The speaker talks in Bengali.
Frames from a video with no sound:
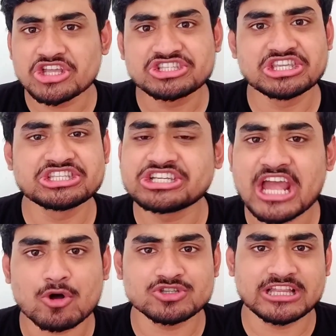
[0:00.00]
অরিজিৎ
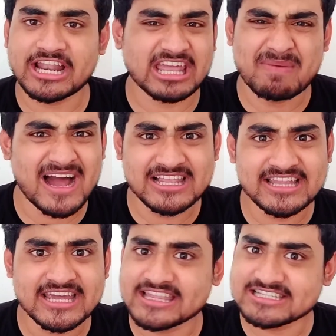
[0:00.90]
সিং শ্রিয়া ঘোষাল এরা কি
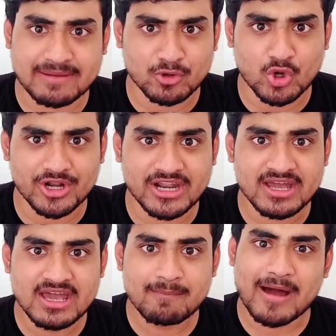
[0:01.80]
বাঙালি না এদের সাপোর্ট
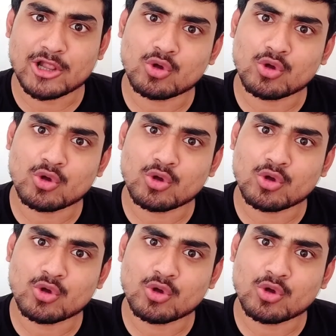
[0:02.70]
করে না